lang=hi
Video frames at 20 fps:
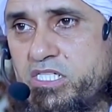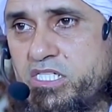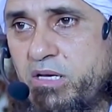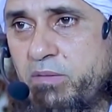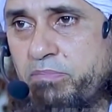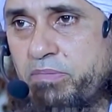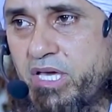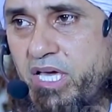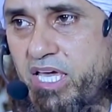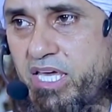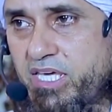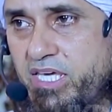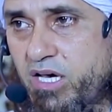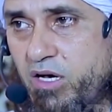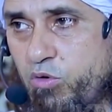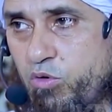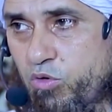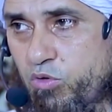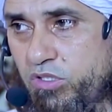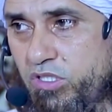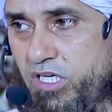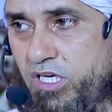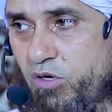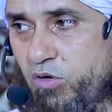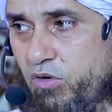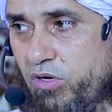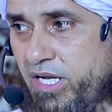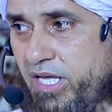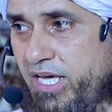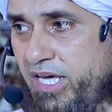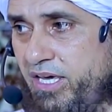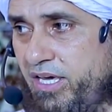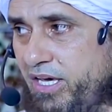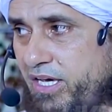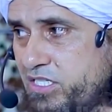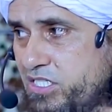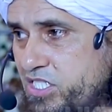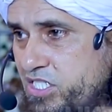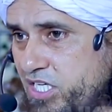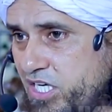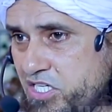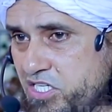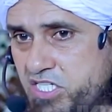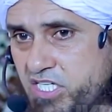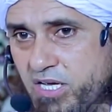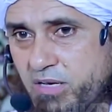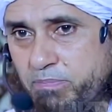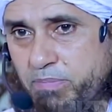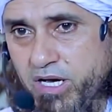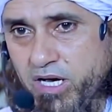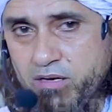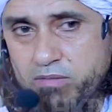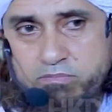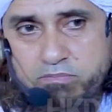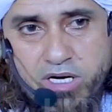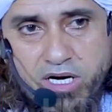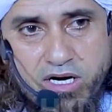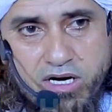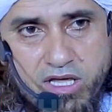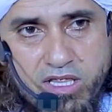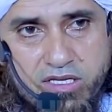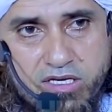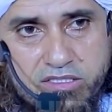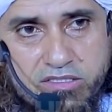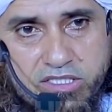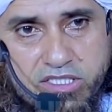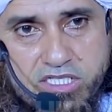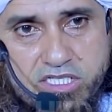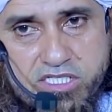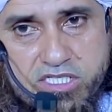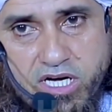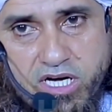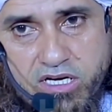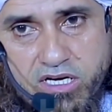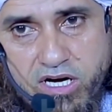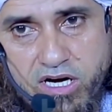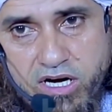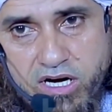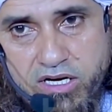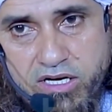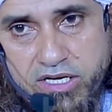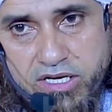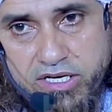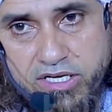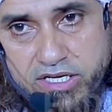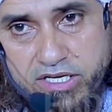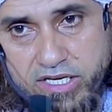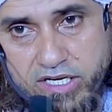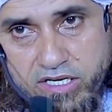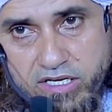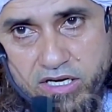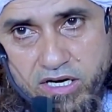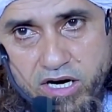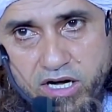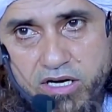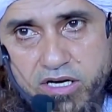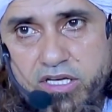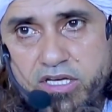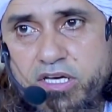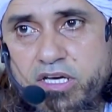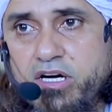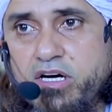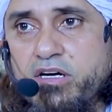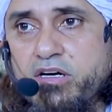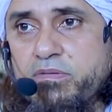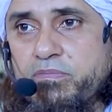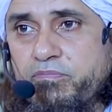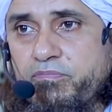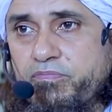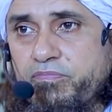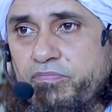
जबकि यहूदियों ने एक सच्चे पैगम्बर हज़रत ईसा का इनकार किया